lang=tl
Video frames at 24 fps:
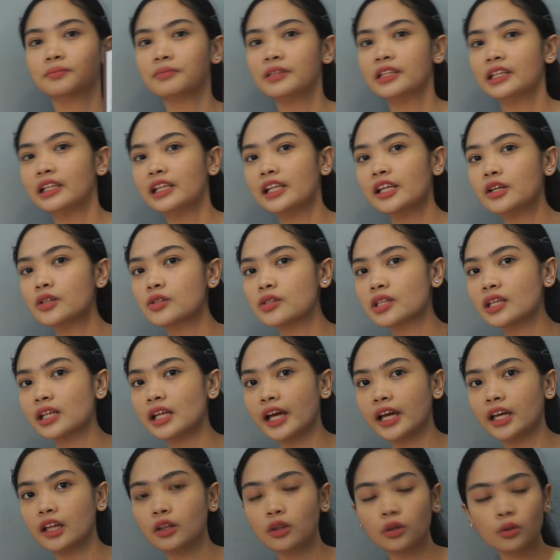Binili ko
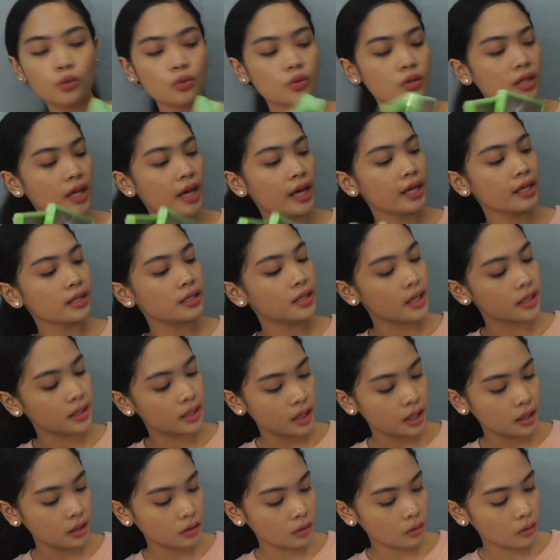sila yung two sizes.
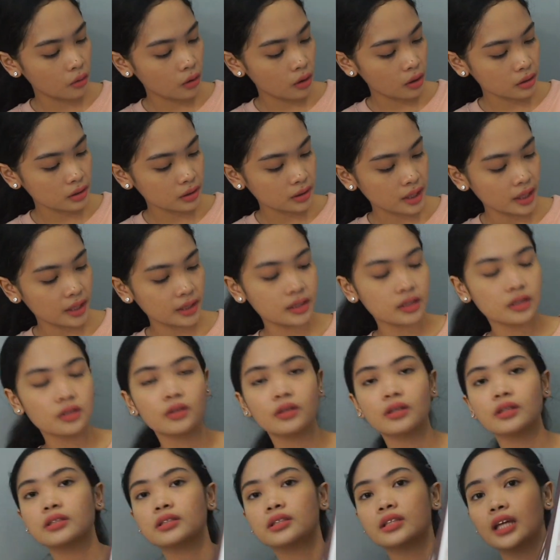Ito, ang size ito
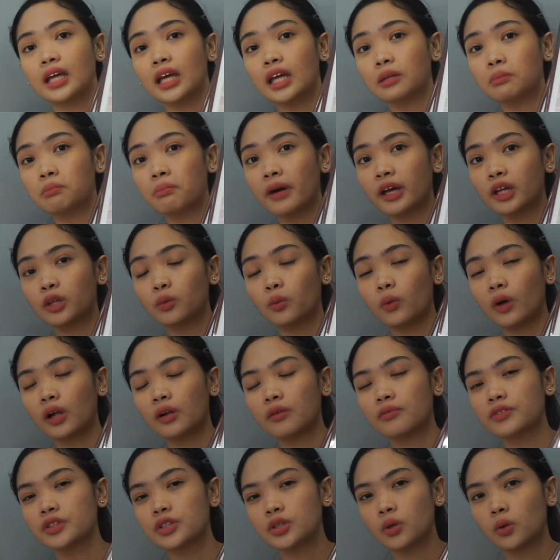is
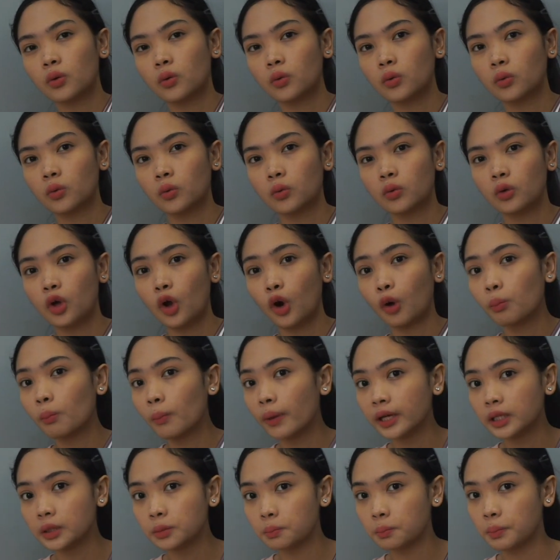8x12, so long
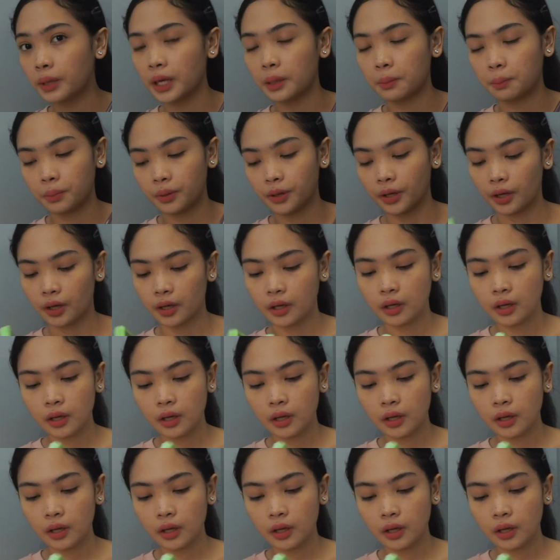bond paper.